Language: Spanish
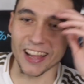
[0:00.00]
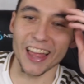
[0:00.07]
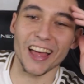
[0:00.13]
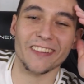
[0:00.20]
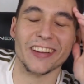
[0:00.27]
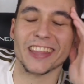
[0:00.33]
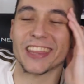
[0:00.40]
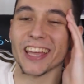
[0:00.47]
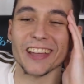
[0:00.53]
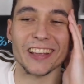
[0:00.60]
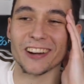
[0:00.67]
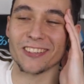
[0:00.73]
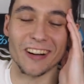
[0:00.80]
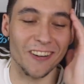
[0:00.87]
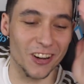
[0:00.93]
cada vez
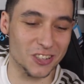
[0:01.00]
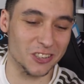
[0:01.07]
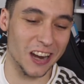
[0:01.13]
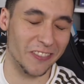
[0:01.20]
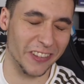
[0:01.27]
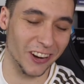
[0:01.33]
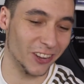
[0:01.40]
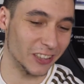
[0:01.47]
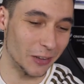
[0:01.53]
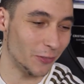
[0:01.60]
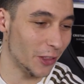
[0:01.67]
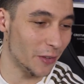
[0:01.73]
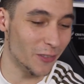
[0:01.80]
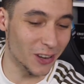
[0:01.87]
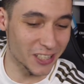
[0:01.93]
que robamos una
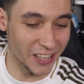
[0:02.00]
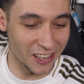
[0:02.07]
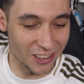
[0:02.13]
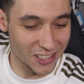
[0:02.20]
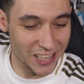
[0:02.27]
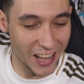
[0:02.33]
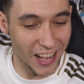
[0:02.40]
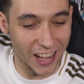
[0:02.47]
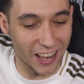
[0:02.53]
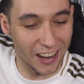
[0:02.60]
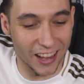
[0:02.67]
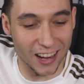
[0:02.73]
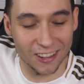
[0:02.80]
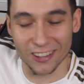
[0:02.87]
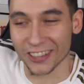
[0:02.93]
pelota podemos irnos
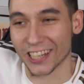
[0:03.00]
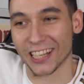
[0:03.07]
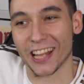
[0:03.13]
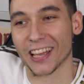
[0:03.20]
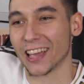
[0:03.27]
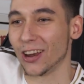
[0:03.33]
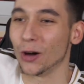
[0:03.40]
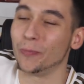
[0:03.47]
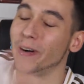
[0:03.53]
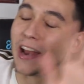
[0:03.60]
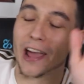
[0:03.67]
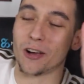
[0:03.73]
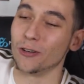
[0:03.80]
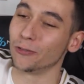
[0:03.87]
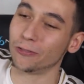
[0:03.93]
al al que lo
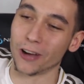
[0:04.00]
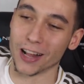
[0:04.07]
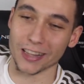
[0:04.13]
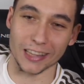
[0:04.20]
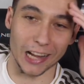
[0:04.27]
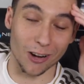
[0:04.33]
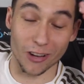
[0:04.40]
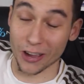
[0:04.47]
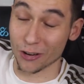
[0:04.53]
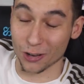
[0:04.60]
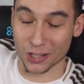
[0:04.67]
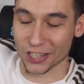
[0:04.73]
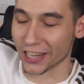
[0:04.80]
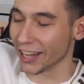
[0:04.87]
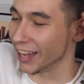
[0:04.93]
para con falta, aunque
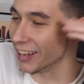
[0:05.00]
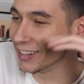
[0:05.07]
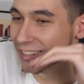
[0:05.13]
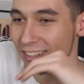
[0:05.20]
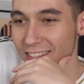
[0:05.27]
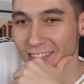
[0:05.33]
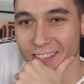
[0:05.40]
no sea.